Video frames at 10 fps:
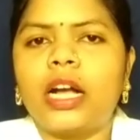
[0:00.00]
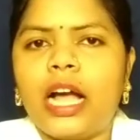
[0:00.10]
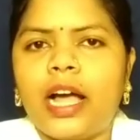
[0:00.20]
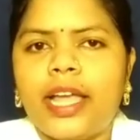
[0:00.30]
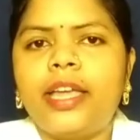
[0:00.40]

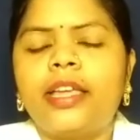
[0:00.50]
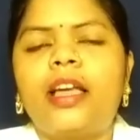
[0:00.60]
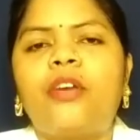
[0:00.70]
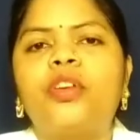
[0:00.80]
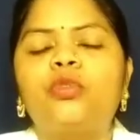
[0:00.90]
खाएं
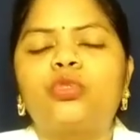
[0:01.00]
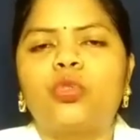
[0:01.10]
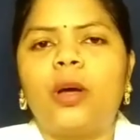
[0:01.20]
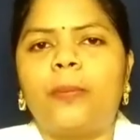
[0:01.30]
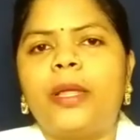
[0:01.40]
या फिर
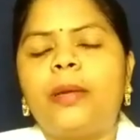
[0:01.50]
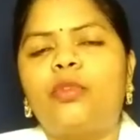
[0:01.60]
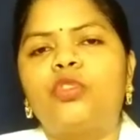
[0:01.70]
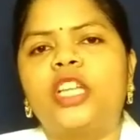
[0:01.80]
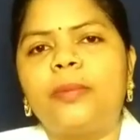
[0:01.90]
उसको अपने
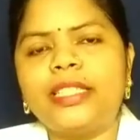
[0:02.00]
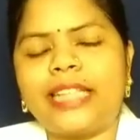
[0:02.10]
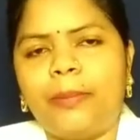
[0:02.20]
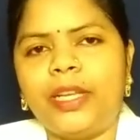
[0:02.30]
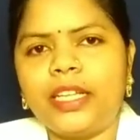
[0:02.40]
भोजन में
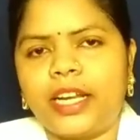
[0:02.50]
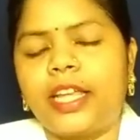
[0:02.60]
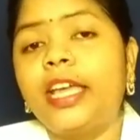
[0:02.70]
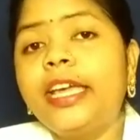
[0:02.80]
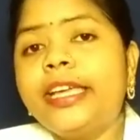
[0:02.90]
शामिल
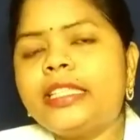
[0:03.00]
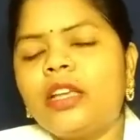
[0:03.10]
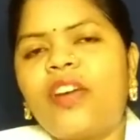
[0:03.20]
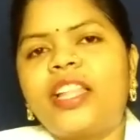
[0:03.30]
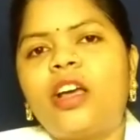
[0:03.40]
करें
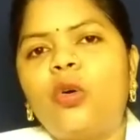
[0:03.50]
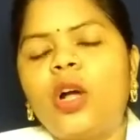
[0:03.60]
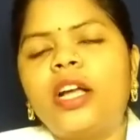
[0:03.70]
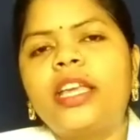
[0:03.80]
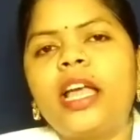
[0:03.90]
इससे फ़ायदा
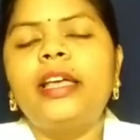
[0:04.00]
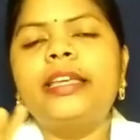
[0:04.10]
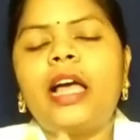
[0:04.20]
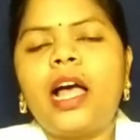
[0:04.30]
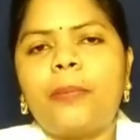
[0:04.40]
होगा कि
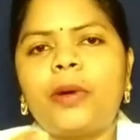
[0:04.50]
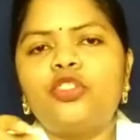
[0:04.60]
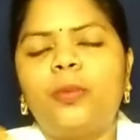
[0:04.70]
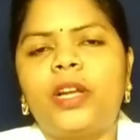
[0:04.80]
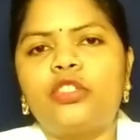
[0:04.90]
आप या आपका
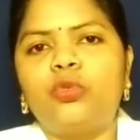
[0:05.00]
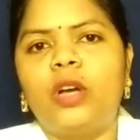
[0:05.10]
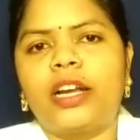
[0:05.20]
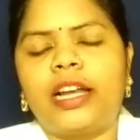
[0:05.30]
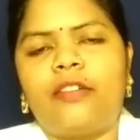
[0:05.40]
जो ब्लड
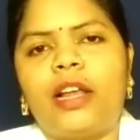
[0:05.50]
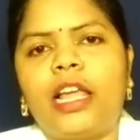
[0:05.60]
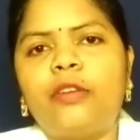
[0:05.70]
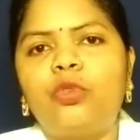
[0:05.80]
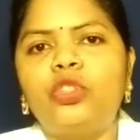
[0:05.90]
शुगर लेवल
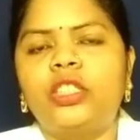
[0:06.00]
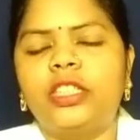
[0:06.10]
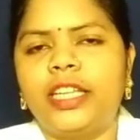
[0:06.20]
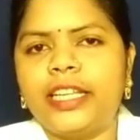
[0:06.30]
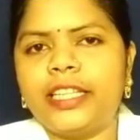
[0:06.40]
है वो
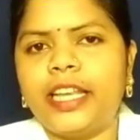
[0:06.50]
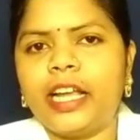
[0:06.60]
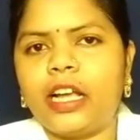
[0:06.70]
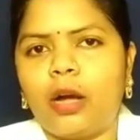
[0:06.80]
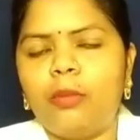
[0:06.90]
धीरे
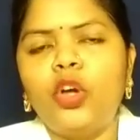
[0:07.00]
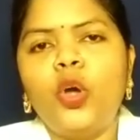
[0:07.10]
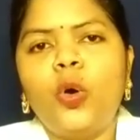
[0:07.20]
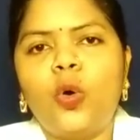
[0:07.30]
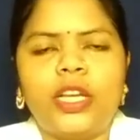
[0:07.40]
धीरे कम
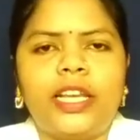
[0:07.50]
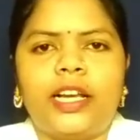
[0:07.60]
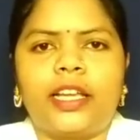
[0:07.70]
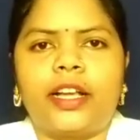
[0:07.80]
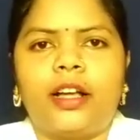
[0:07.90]
होने
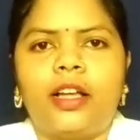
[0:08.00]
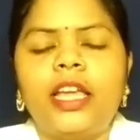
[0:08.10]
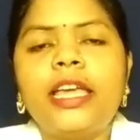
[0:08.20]
लगेगा बनेगा